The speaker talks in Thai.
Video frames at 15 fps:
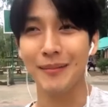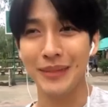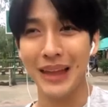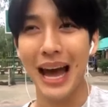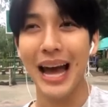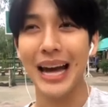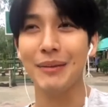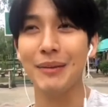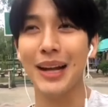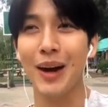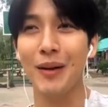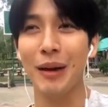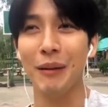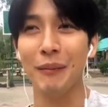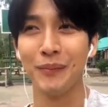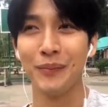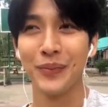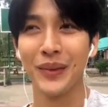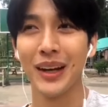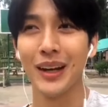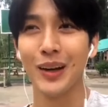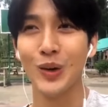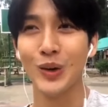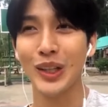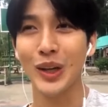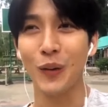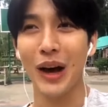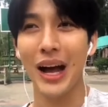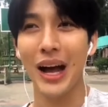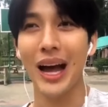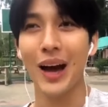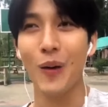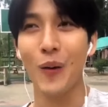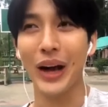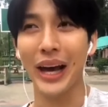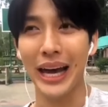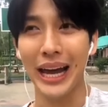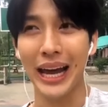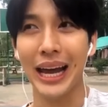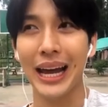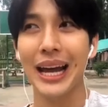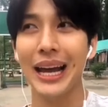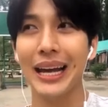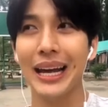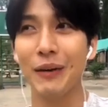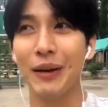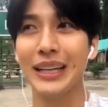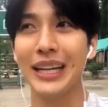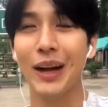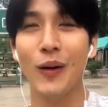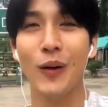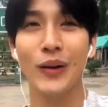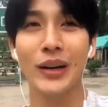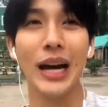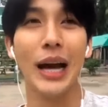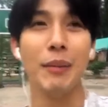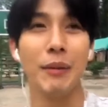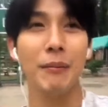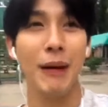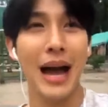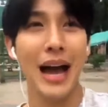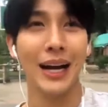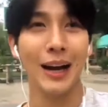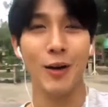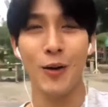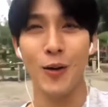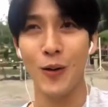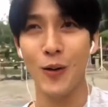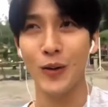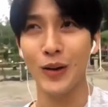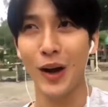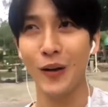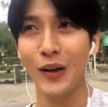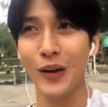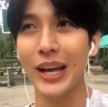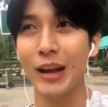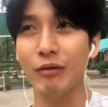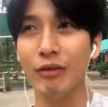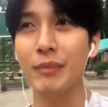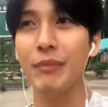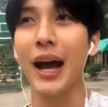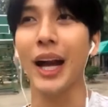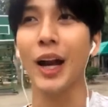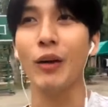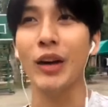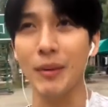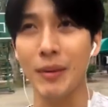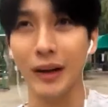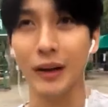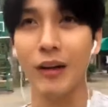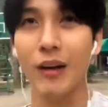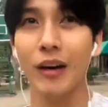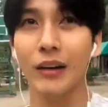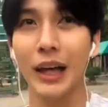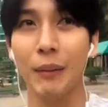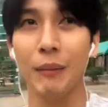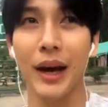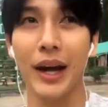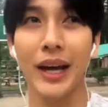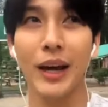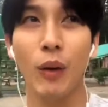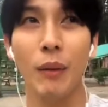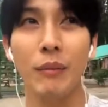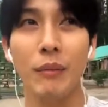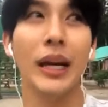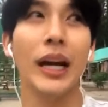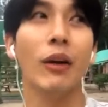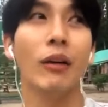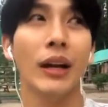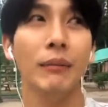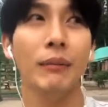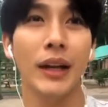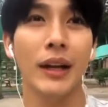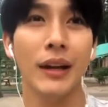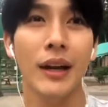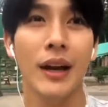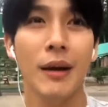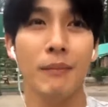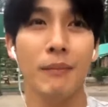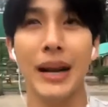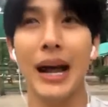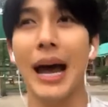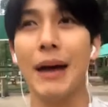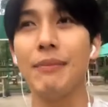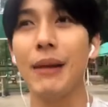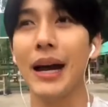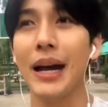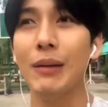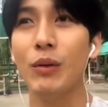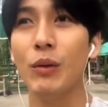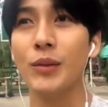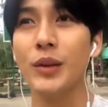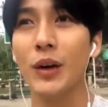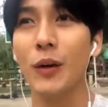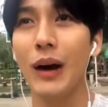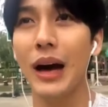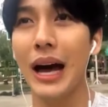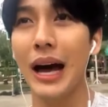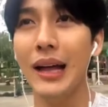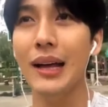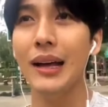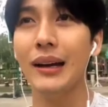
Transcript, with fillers: ยิ้มได้ทำให้เราแบบรู้สึกว่า โอเค ในวันที่เราเหนื่อยมากๆ เราเราได้เห็นฟีดแบ็กเหล่านี้ มันก็ทำให้ความเหนื่อยเหล่านั้นมันมันหายไปแล้วผมเชื่อว่า